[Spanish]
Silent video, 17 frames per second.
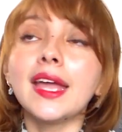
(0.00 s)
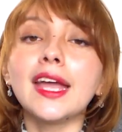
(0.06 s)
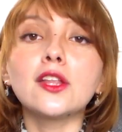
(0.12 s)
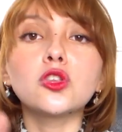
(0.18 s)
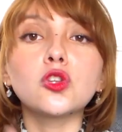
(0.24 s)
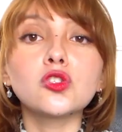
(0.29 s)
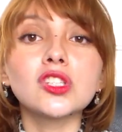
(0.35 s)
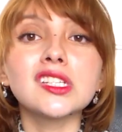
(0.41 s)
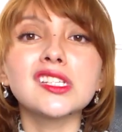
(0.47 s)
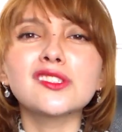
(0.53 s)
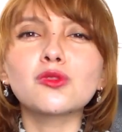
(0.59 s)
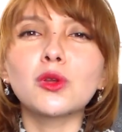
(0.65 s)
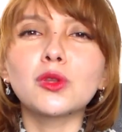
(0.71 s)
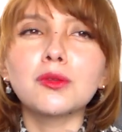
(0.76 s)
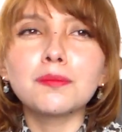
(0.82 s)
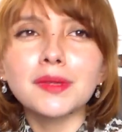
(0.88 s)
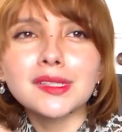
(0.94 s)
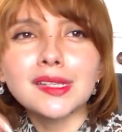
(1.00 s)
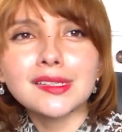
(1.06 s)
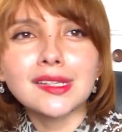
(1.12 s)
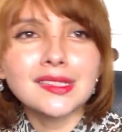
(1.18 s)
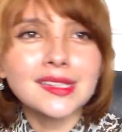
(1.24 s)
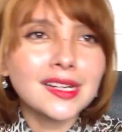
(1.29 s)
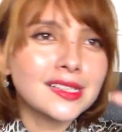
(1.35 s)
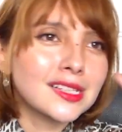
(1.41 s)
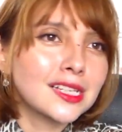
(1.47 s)
Entonces es cuando empiezas
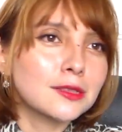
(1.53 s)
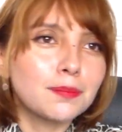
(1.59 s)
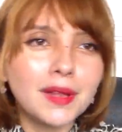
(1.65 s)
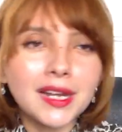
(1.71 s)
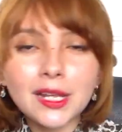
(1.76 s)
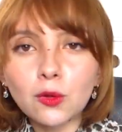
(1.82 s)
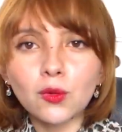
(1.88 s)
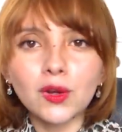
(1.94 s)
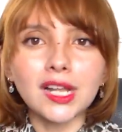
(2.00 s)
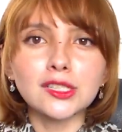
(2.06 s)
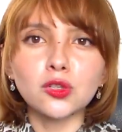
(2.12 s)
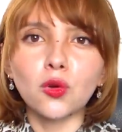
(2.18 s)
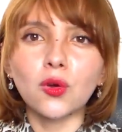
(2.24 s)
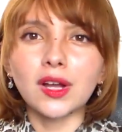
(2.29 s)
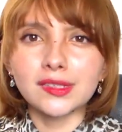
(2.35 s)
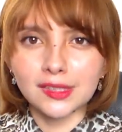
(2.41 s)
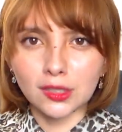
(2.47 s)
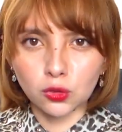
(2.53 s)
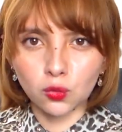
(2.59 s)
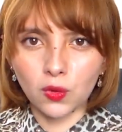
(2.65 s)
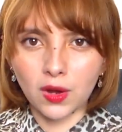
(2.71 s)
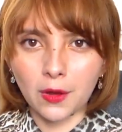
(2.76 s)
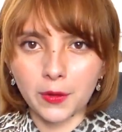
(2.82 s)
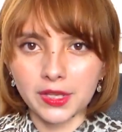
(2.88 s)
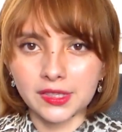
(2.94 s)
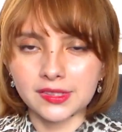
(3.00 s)
a hacer esas películas locas en
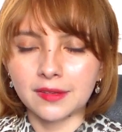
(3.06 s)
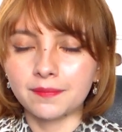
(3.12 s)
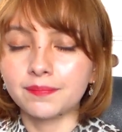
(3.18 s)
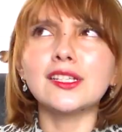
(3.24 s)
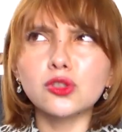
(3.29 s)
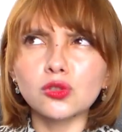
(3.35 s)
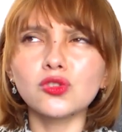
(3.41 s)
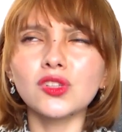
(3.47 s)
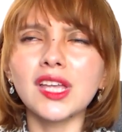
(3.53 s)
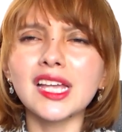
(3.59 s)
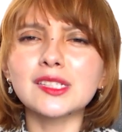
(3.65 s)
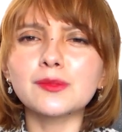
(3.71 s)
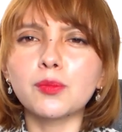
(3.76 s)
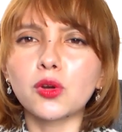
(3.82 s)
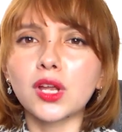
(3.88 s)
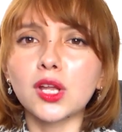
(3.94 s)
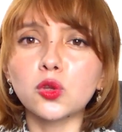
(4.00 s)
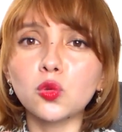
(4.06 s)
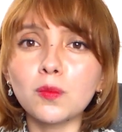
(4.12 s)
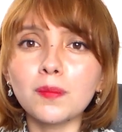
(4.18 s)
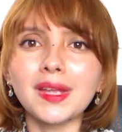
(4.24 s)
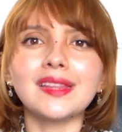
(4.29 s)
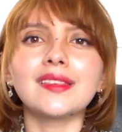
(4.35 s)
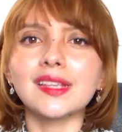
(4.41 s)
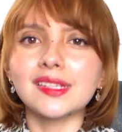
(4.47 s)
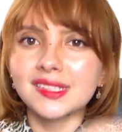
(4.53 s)
tu cabeza. Esto se da porque tu
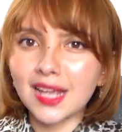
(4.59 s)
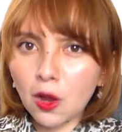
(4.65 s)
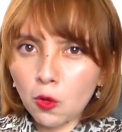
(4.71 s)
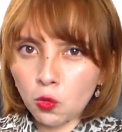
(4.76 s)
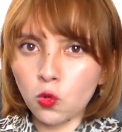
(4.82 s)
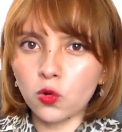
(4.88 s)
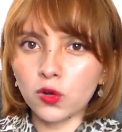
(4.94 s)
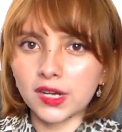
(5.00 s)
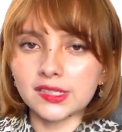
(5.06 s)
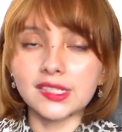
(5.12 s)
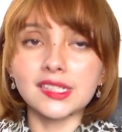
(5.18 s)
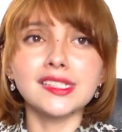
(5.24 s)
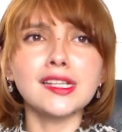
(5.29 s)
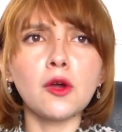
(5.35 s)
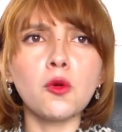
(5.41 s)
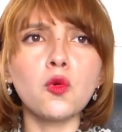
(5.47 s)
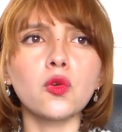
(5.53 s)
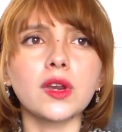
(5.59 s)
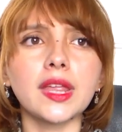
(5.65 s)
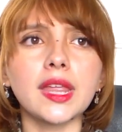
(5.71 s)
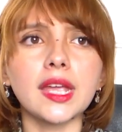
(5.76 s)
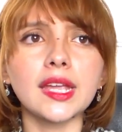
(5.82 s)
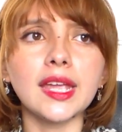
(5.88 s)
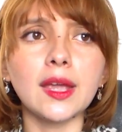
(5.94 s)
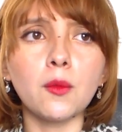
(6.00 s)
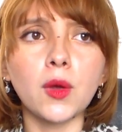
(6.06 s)
mente se aburre, si se aburre
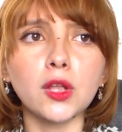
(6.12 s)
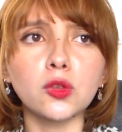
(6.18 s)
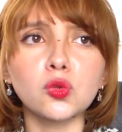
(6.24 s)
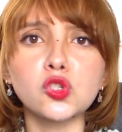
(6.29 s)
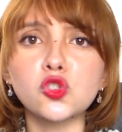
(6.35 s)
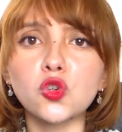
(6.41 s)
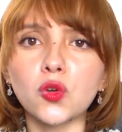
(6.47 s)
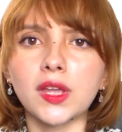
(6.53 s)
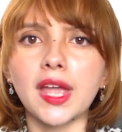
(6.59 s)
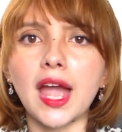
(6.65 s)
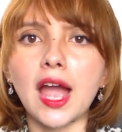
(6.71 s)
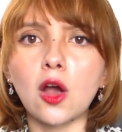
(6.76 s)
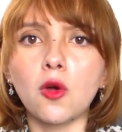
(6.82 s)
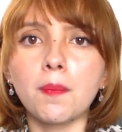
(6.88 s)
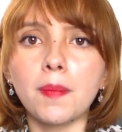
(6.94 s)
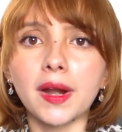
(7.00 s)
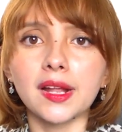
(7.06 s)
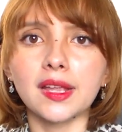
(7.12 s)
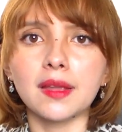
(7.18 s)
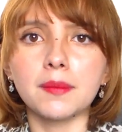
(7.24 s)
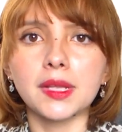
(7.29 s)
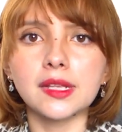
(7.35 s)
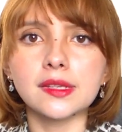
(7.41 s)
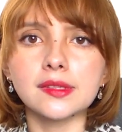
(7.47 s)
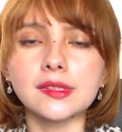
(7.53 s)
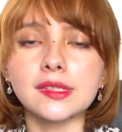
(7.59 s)
de que bueno y yo qué hago para que
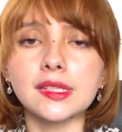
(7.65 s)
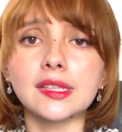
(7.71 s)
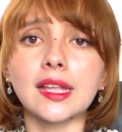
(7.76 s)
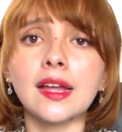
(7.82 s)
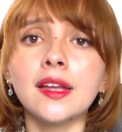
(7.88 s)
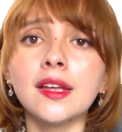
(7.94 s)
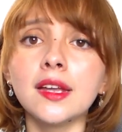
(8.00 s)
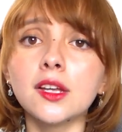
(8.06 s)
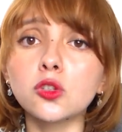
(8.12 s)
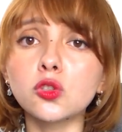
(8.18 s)
me necesita.